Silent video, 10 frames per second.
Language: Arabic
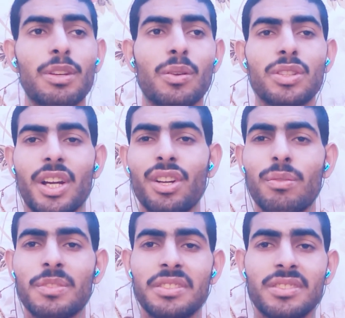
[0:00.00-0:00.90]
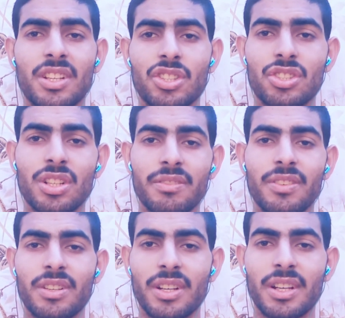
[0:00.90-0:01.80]
ما اطولش عليكم ما تنساش تشترك
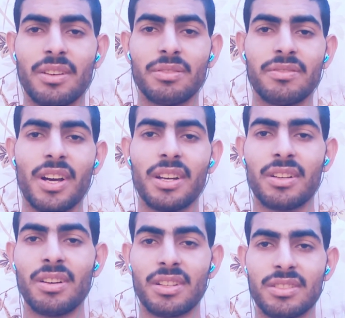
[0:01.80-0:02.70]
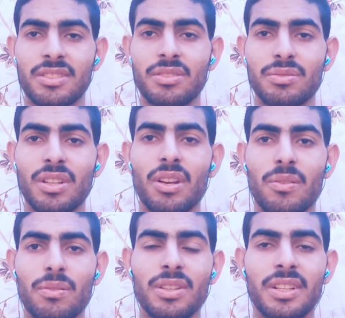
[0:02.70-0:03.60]
في القناه وتفعل الجرس عشان
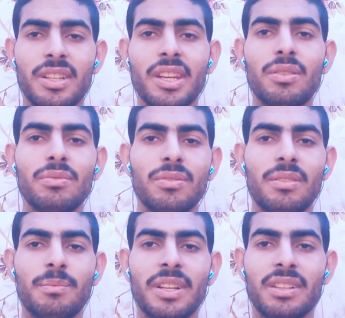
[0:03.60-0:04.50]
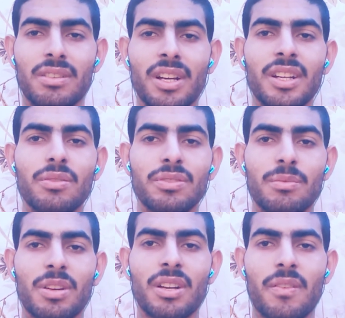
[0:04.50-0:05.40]
يوصلك كل جديد واعمل لايك
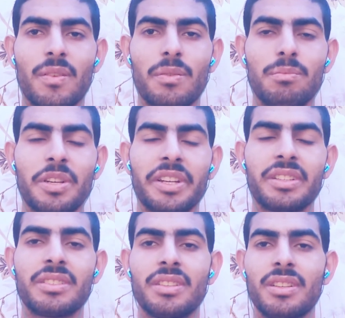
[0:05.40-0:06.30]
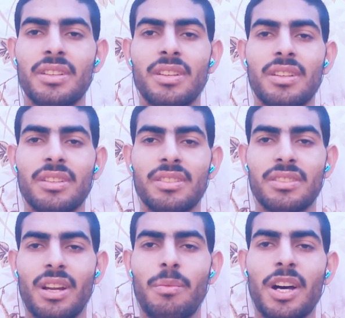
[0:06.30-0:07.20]
وسيب رايك في الكومنت السلام